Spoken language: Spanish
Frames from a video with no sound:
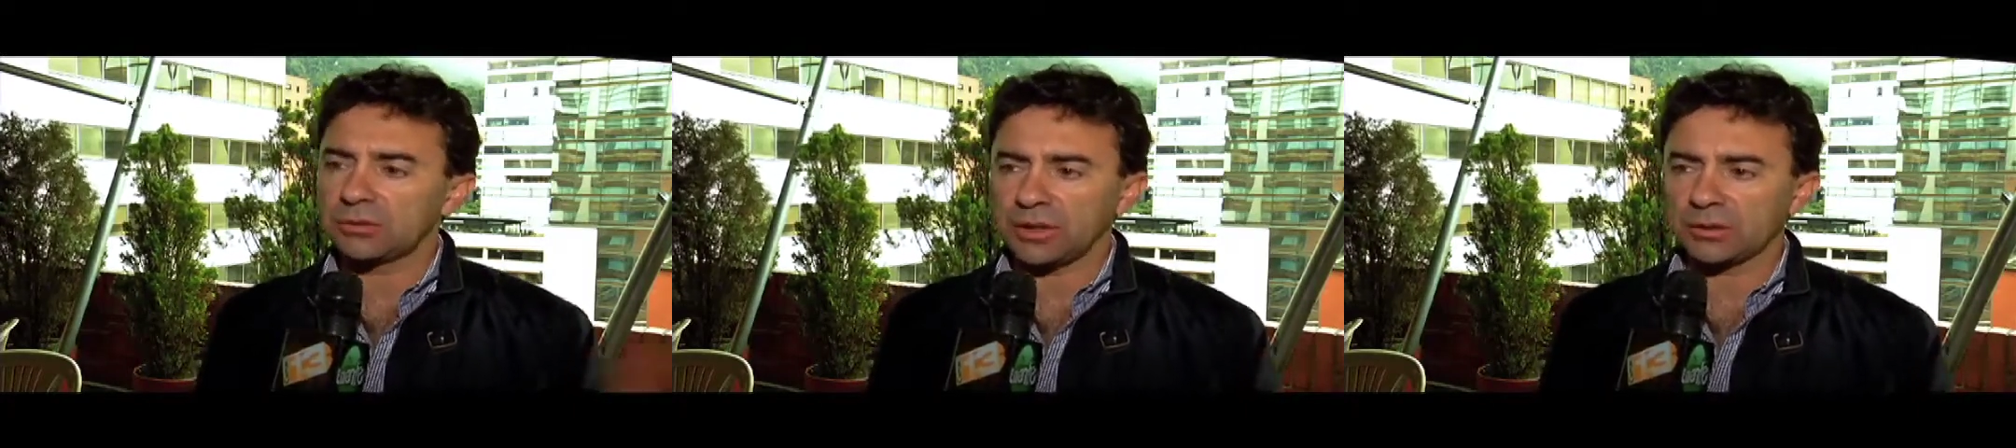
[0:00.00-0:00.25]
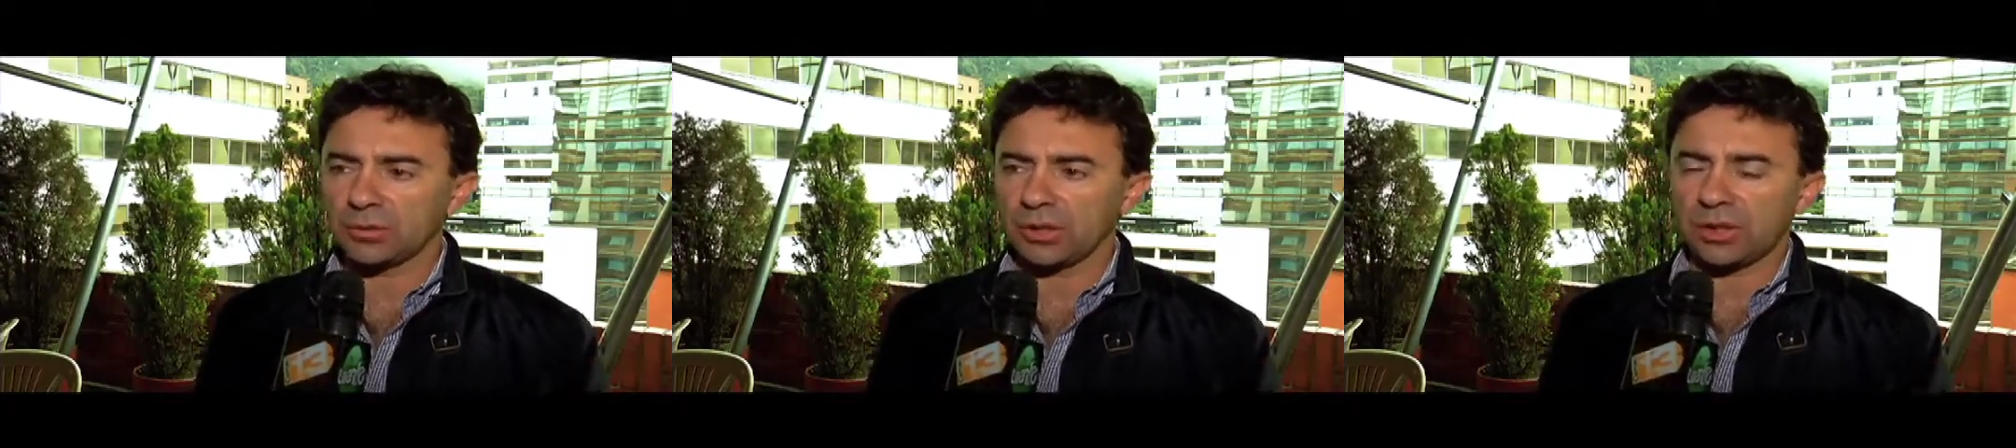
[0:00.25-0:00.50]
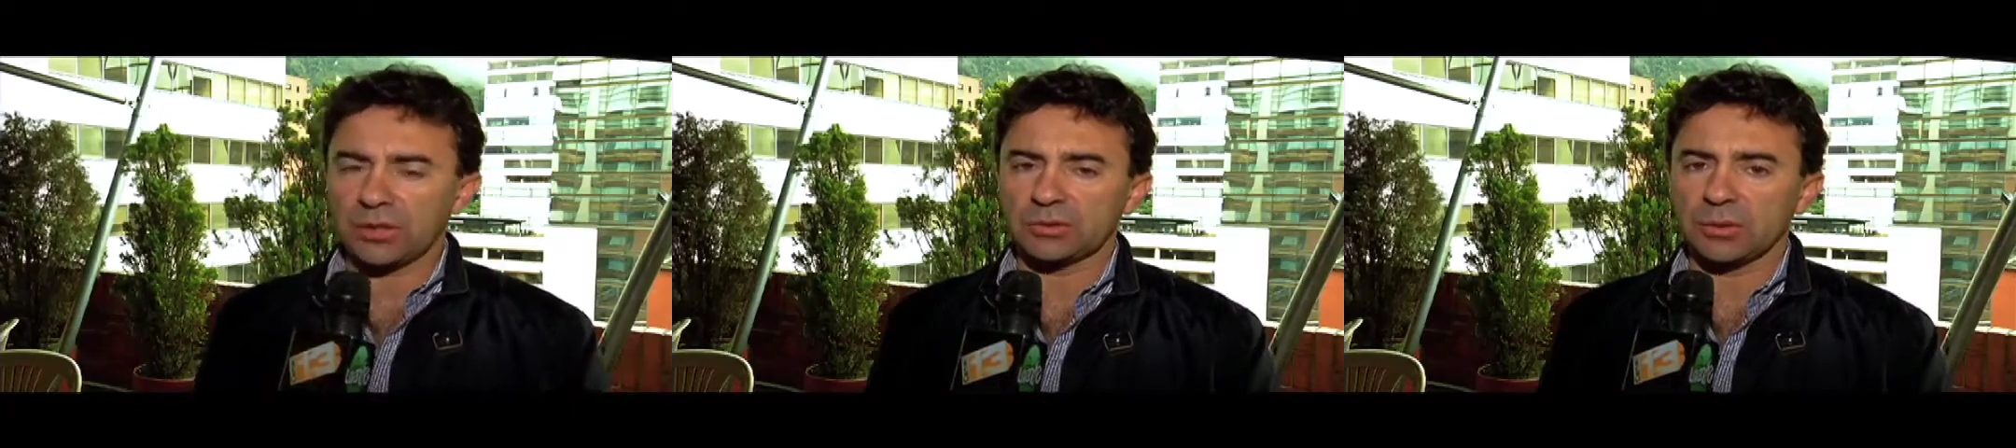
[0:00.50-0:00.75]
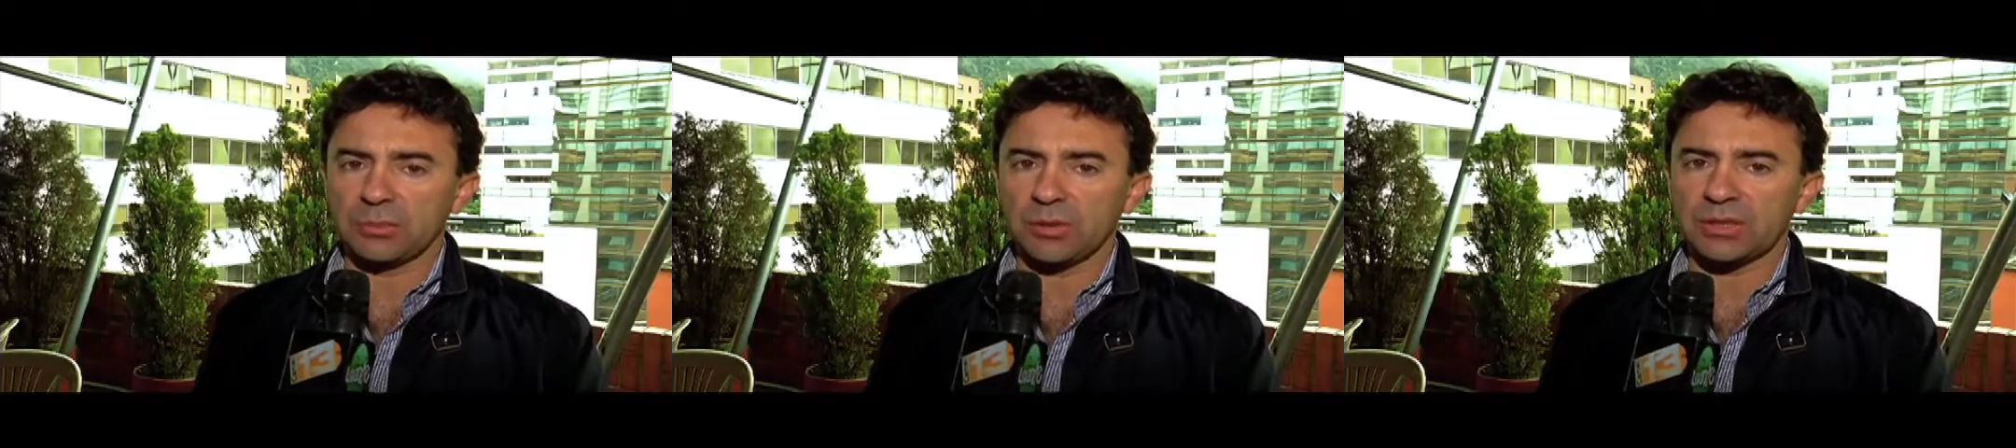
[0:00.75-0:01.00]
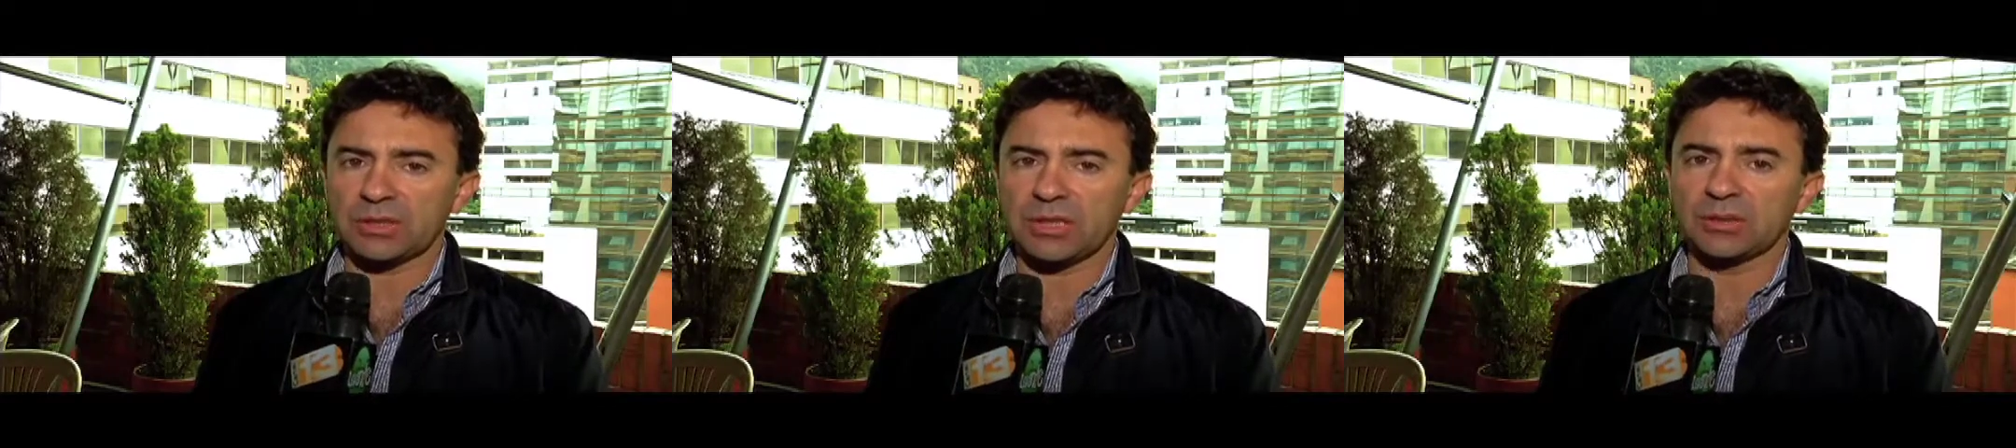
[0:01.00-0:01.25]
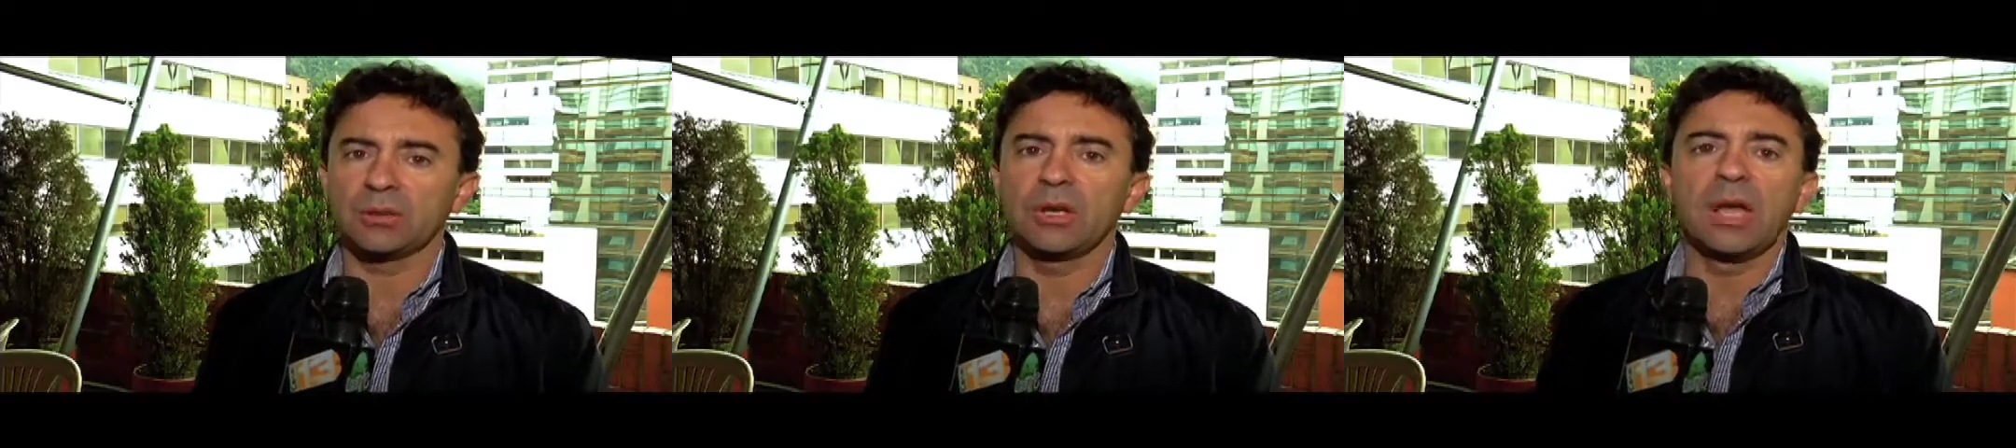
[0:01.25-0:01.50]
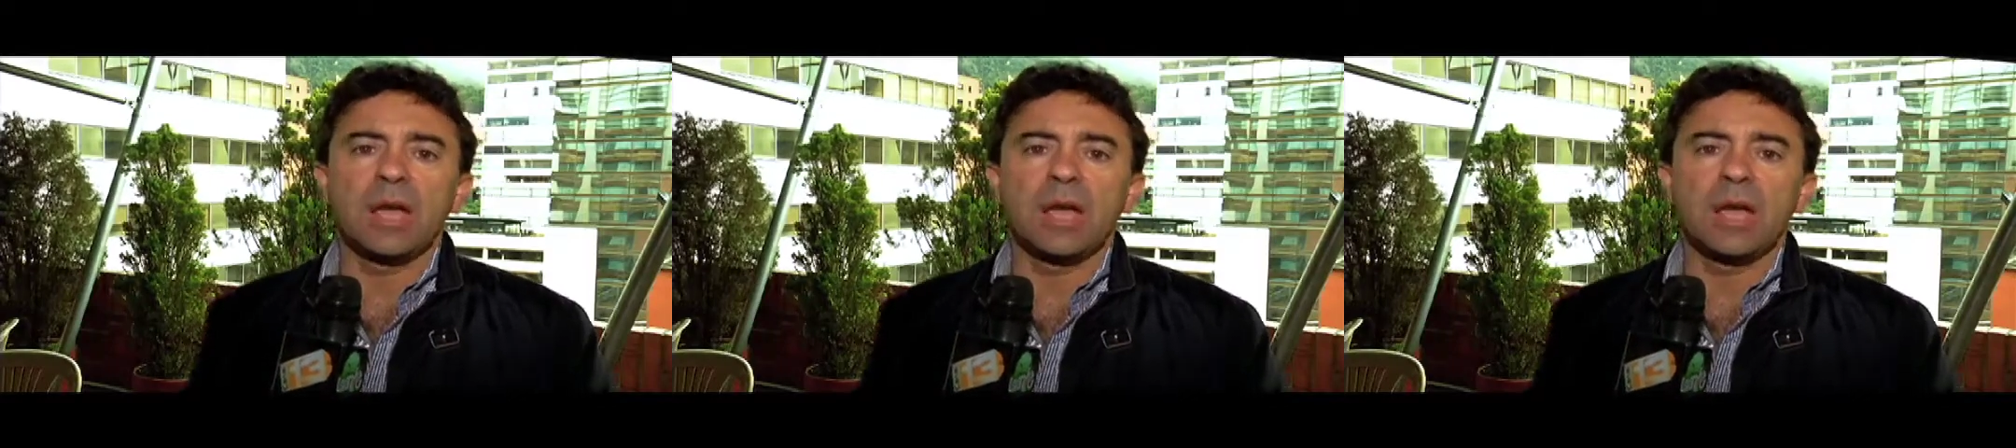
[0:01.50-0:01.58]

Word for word: tanto de res como de cerdo,